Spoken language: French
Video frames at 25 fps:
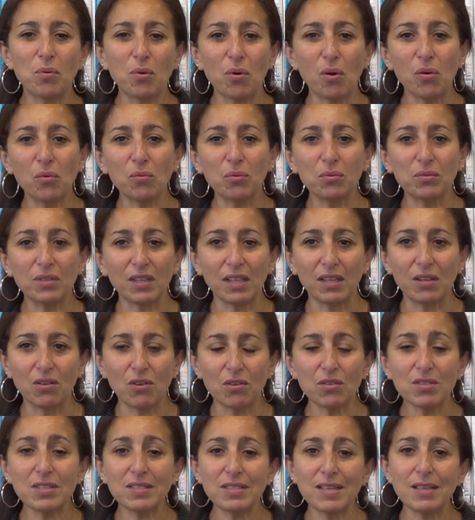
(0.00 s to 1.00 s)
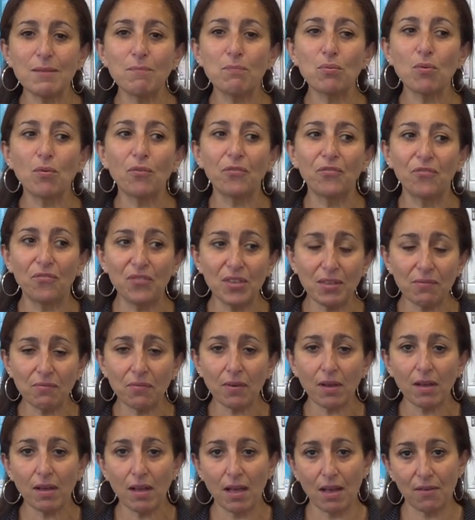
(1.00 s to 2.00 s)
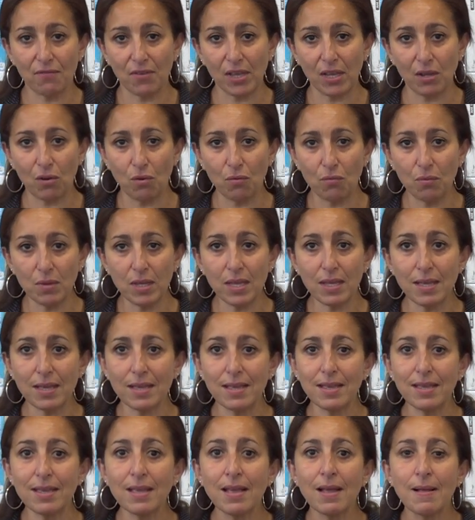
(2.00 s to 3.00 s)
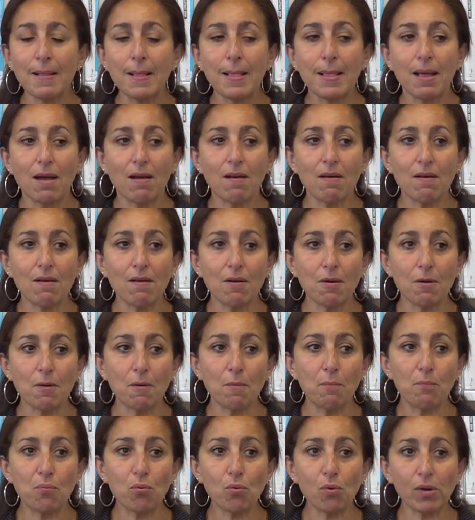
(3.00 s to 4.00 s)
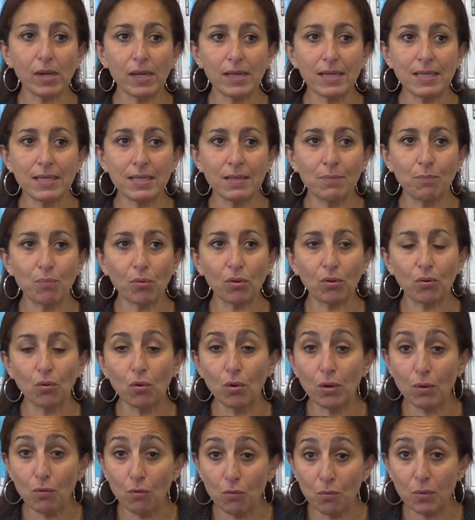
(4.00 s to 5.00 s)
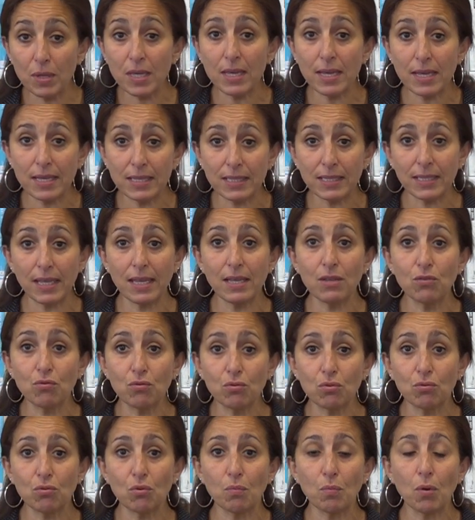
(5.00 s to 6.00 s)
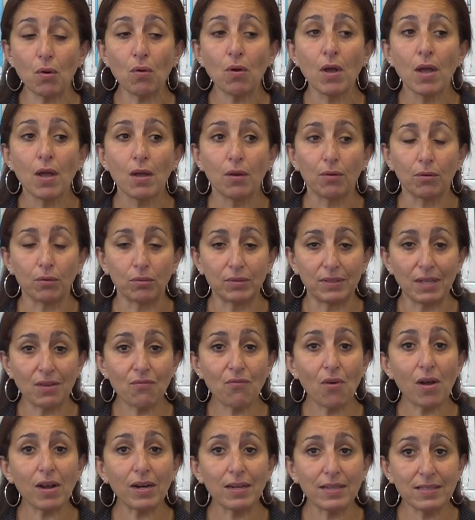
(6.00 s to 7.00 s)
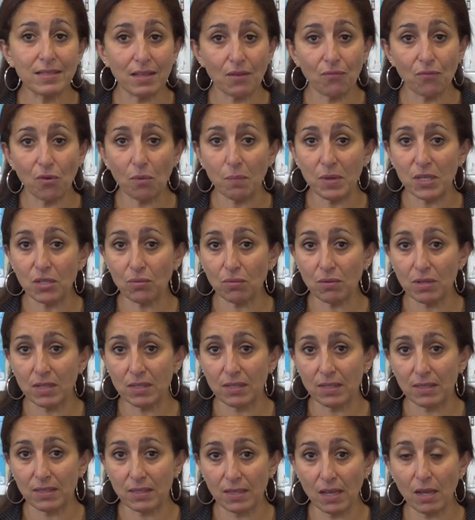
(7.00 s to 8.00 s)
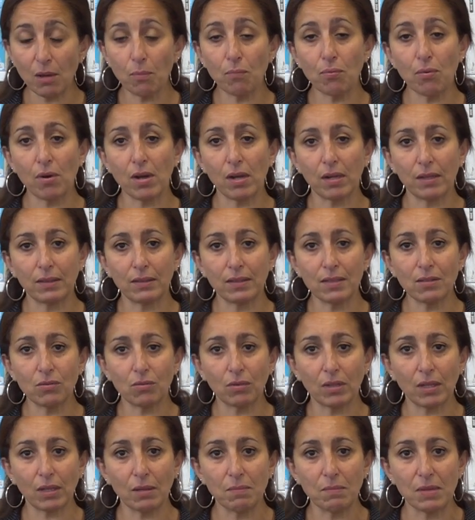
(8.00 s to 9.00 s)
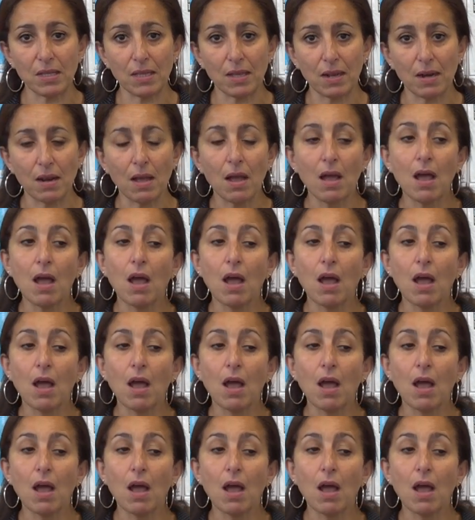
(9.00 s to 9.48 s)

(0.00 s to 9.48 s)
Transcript: pour rencontrer Coste et pour vivre avec lui et, euh, pour, pour que lui essaye justement euh, d'avoir les informations nécessaires pour arrêter ce criminel.